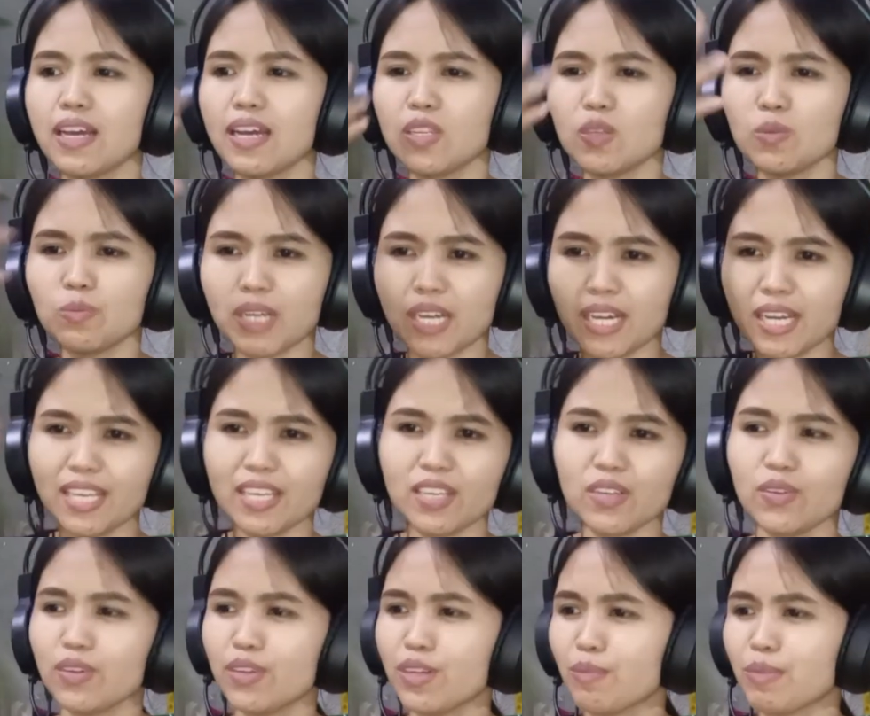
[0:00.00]
ano ba
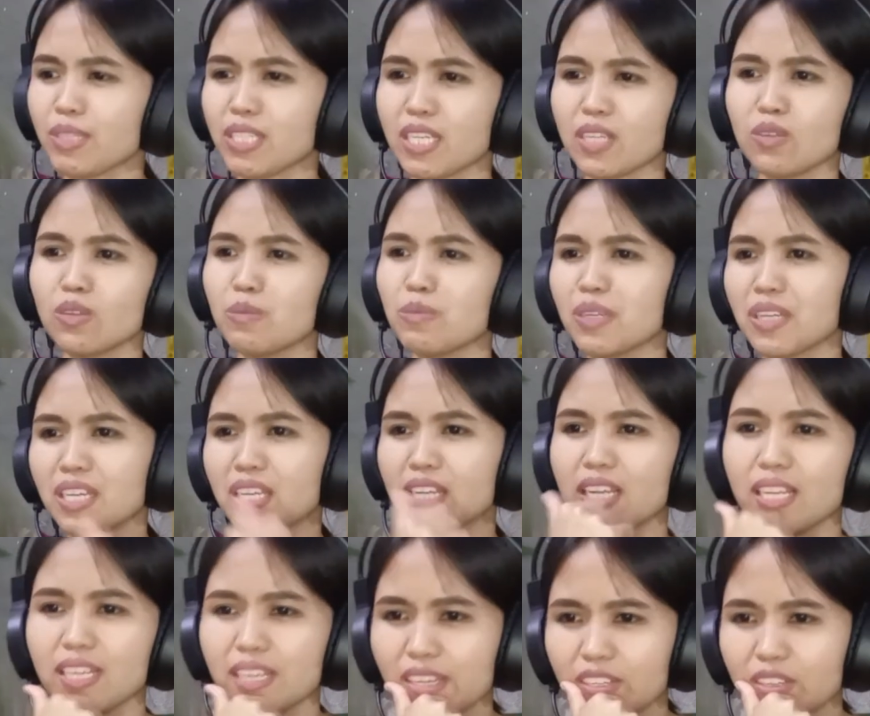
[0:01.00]
kayo, oy? Masyado namang
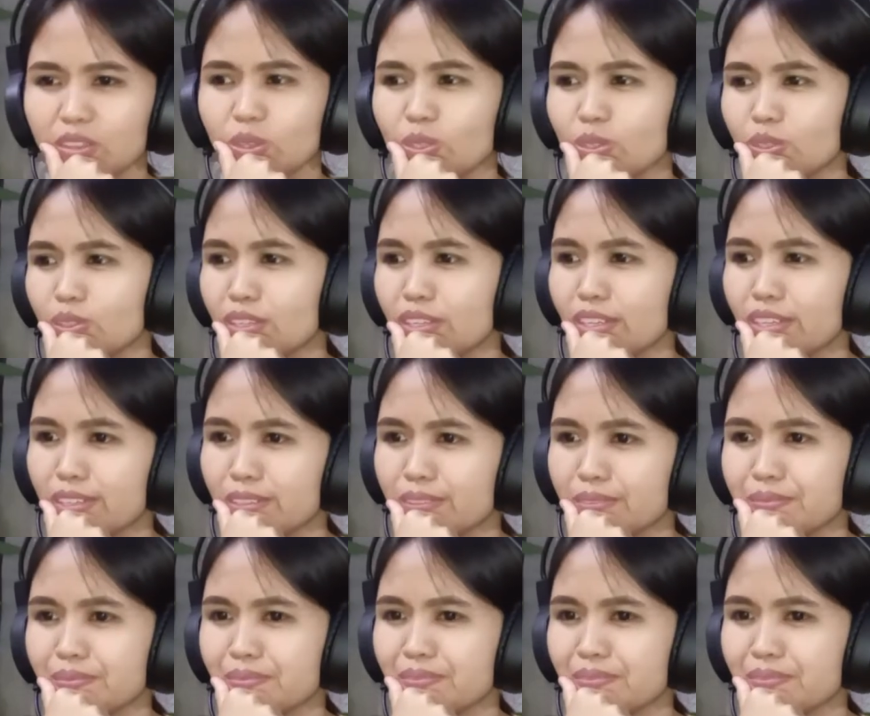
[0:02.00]
ginalingan to, oy.